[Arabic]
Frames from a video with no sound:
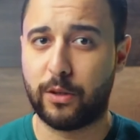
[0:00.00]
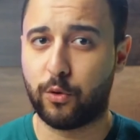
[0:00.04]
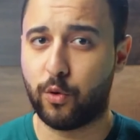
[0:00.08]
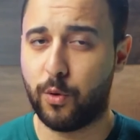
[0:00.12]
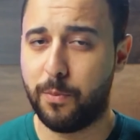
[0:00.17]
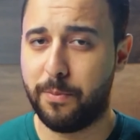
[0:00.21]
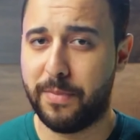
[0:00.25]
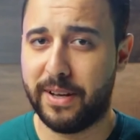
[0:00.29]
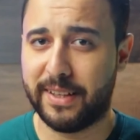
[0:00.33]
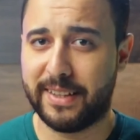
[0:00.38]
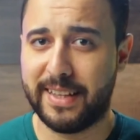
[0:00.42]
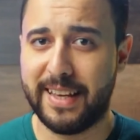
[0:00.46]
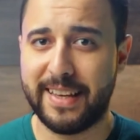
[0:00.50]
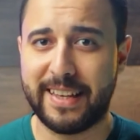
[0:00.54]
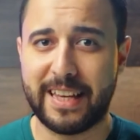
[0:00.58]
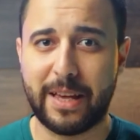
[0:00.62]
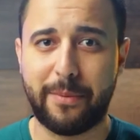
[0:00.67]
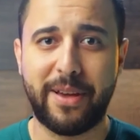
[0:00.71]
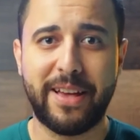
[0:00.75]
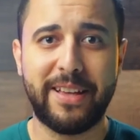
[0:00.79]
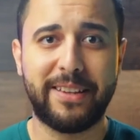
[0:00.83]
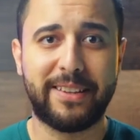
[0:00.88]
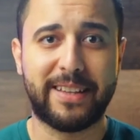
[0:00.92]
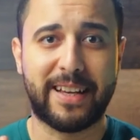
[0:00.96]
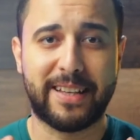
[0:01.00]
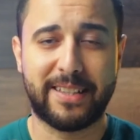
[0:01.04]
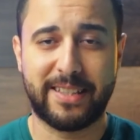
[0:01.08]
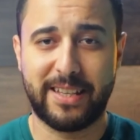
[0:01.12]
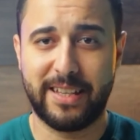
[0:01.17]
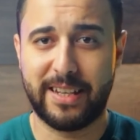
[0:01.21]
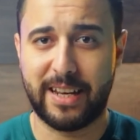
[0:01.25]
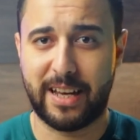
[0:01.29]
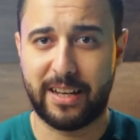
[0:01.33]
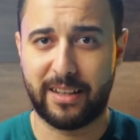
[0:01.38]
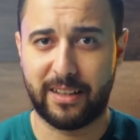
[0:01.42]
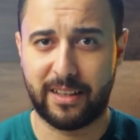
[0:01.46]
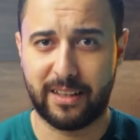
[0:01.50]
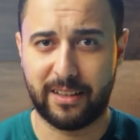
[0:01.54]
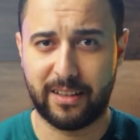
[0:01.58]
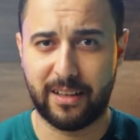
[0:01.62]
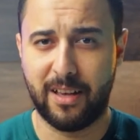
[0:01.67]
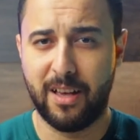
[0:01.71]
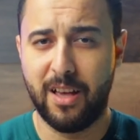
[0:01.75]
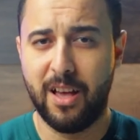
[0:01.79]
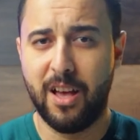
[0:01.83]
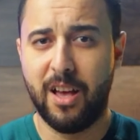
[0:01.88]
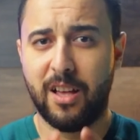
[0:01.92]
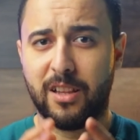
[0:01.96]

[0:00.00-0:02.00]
هتكون محتاج كمان تحسين عن كده